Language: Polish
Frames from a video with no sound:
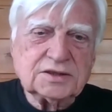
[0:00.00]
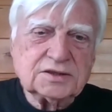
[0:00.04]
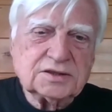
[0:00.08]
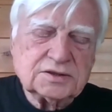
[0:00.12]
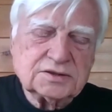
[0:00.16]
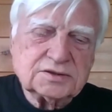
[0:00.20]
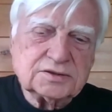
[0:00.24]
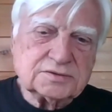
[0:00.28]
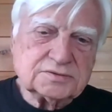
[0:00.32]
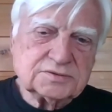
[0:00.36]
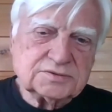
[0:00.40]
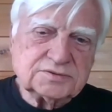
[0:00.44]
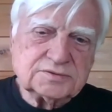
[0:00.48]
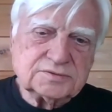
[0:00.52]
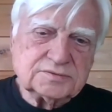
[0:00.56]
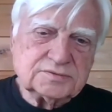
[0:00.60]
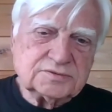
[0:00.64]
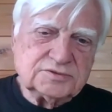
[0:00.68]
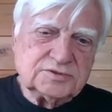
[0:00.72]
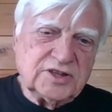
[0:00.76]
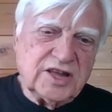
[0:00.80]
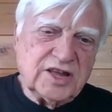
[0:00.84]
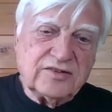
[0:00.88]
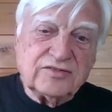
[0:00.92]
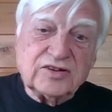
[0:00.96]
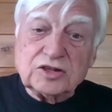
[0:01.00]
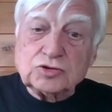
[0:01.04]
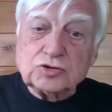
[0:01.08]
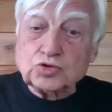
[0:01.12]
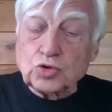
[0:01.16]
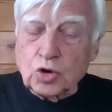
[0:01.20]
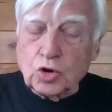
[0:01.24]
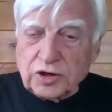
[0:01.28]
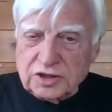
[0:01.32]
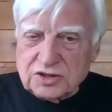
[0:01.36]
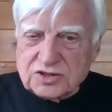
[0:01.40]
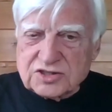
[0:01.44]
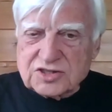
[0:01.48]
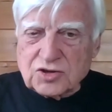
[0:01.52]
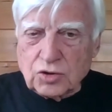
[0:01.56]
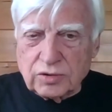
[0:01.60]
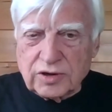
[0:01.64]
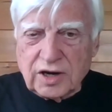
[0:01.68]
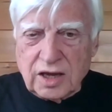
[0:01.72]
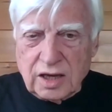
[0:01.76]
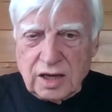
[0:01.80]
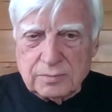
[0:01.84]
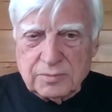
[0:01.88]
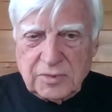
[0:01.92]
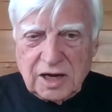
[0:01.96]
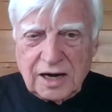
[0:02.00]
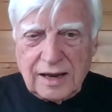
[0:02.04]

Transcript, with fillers: literacko śmierci jest śmierć